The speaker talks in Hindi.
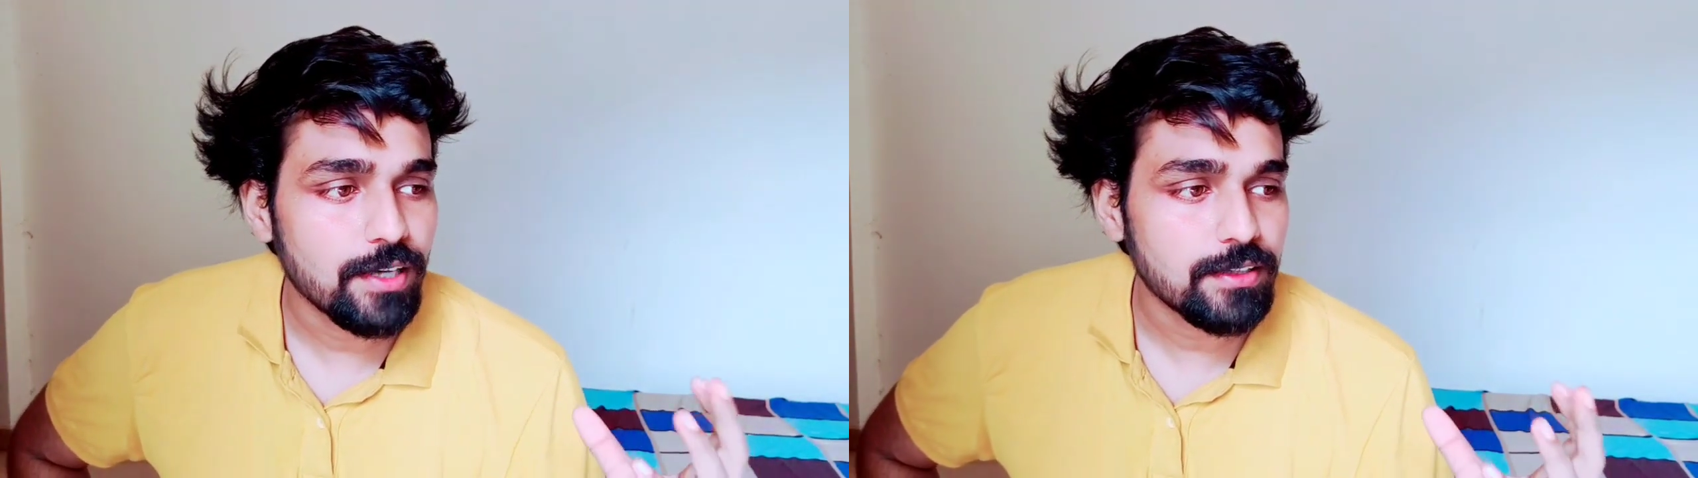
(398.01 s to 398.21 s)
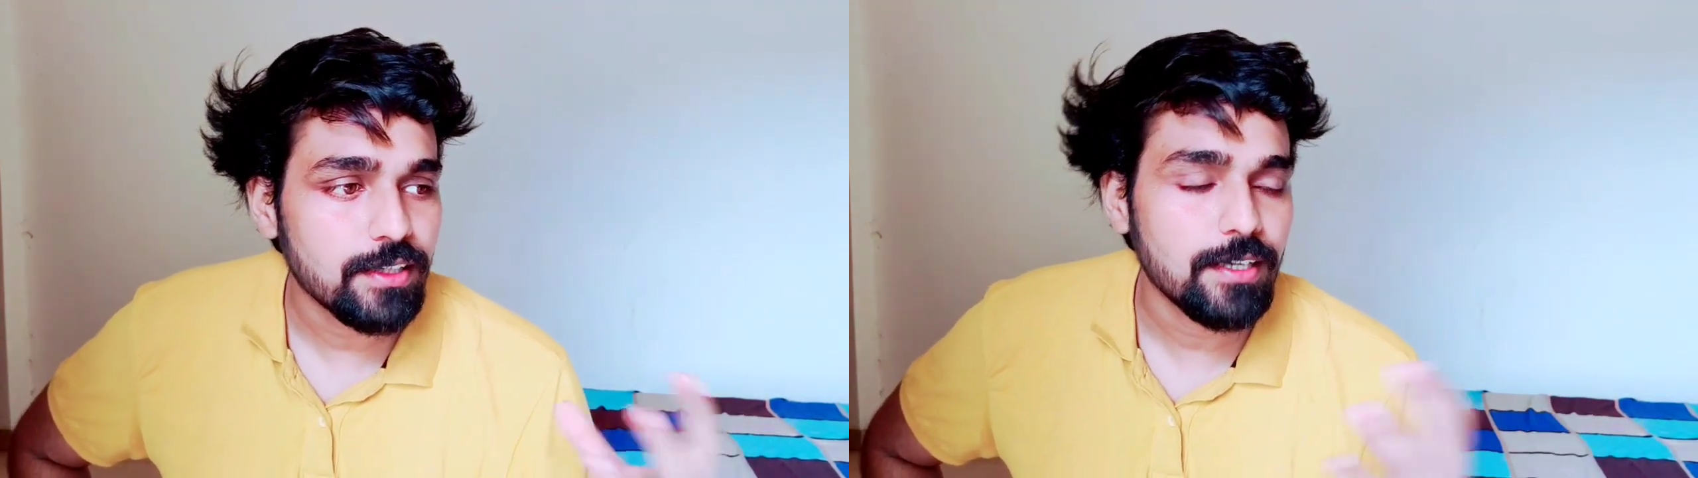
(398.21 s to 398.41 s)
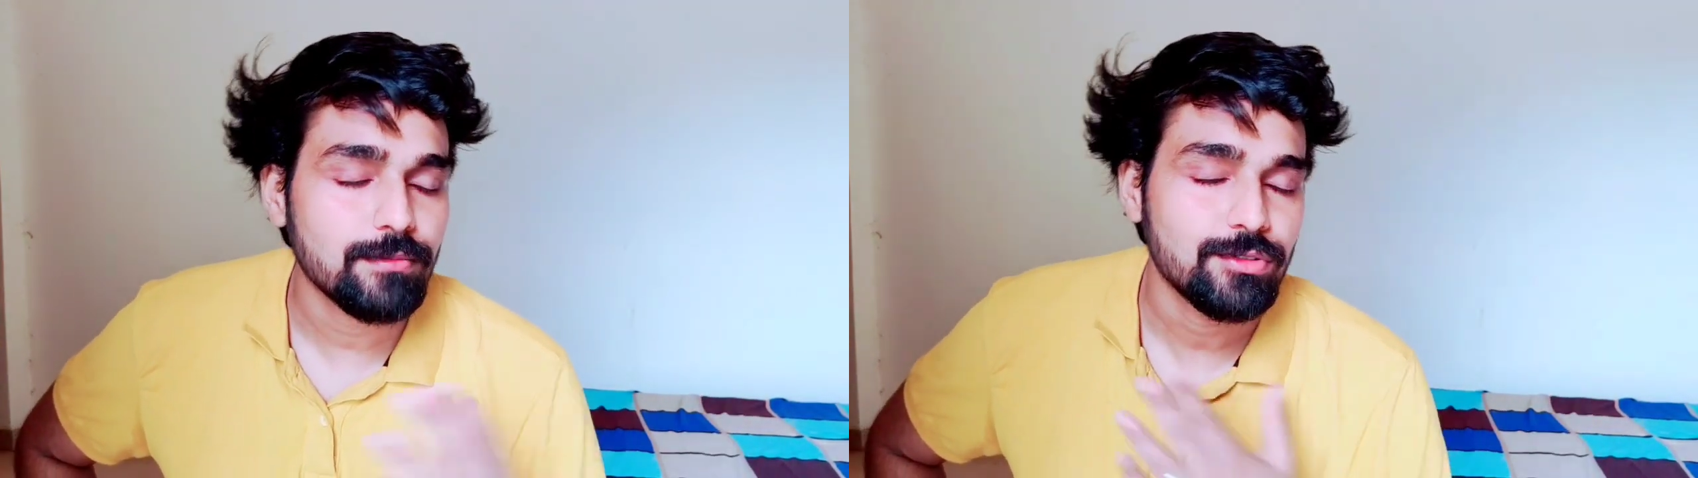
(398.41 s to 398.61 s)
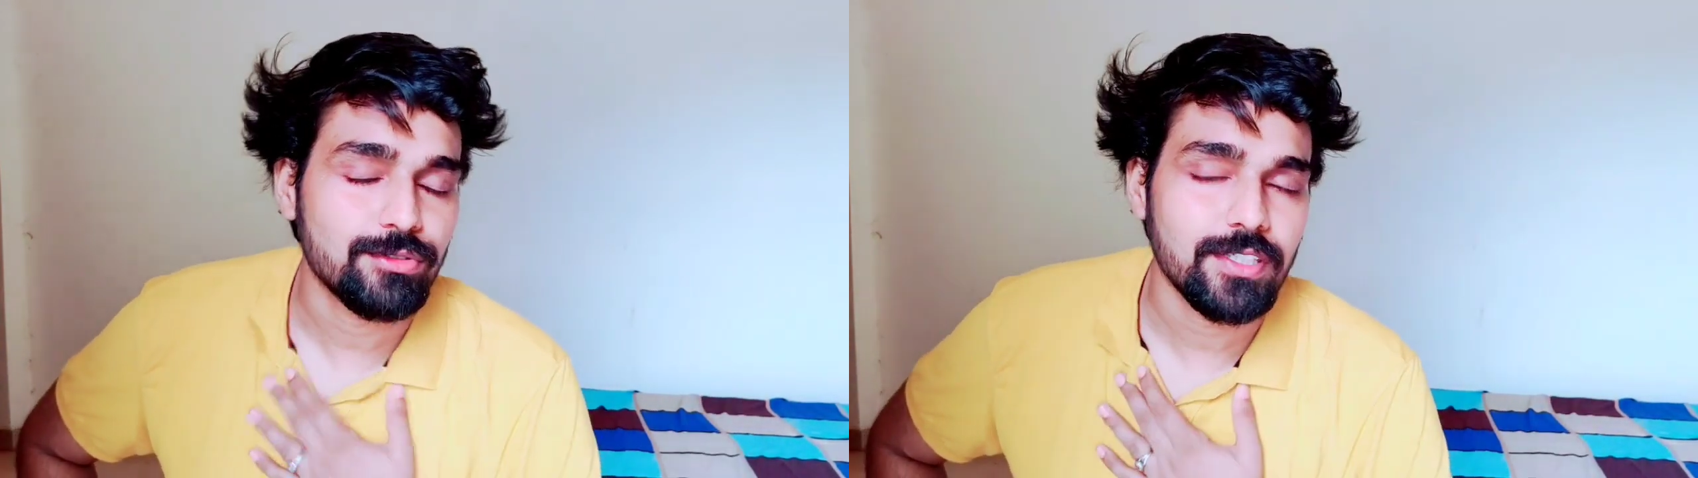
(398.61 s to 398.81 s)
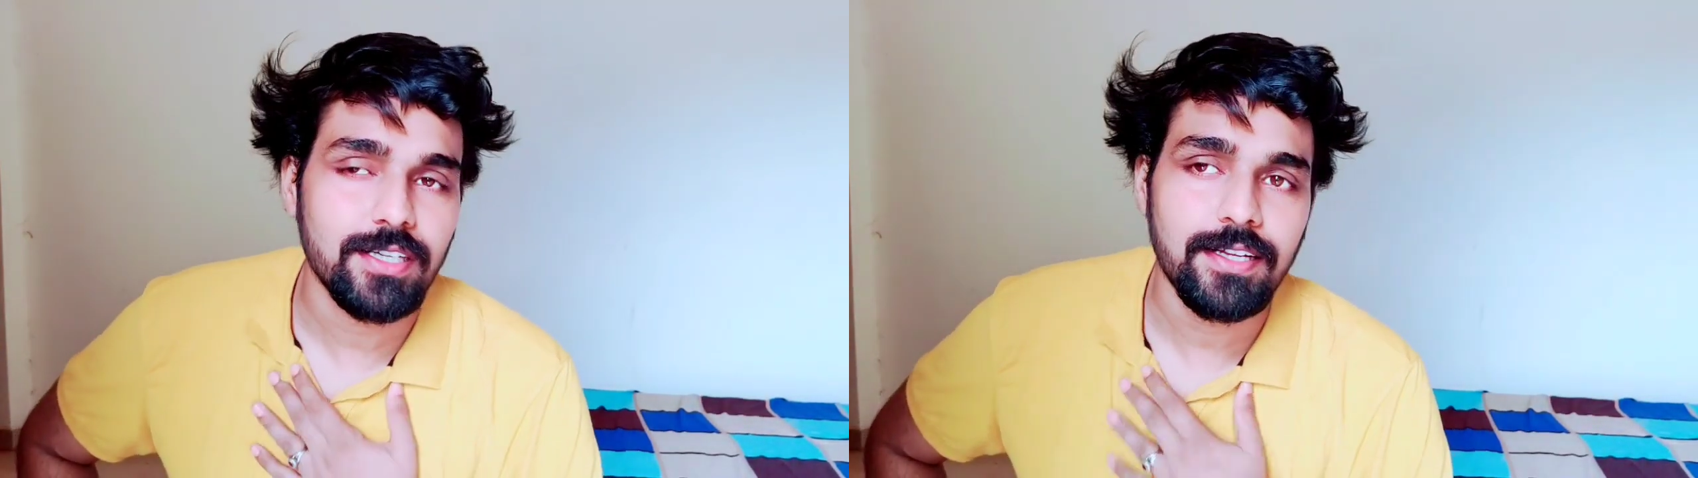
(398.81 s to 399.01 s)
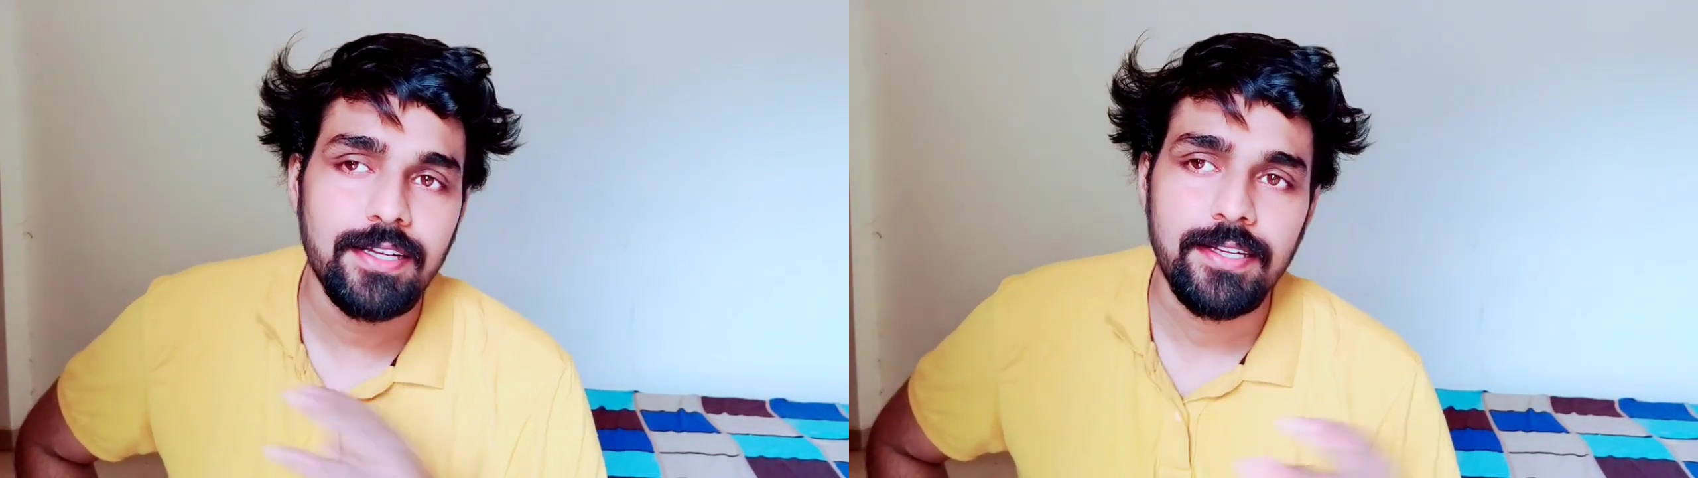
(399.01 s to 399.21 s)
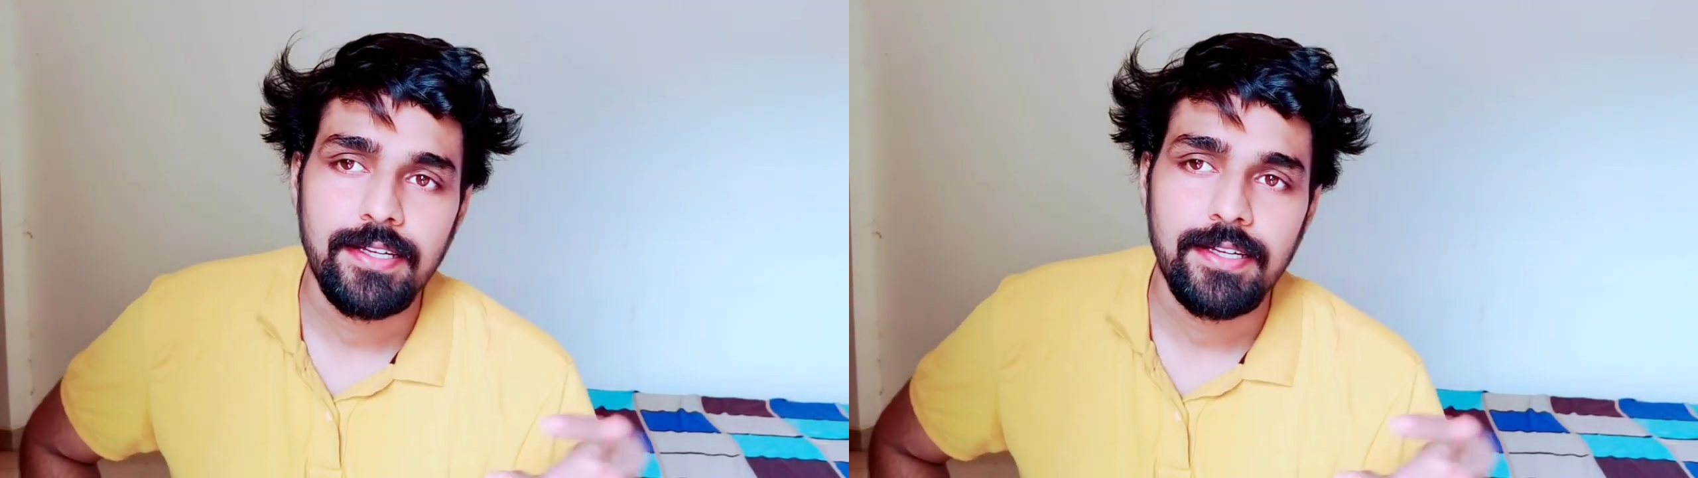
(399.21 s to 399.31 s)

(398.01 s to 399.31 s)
गाते रहे हम सुनते रहे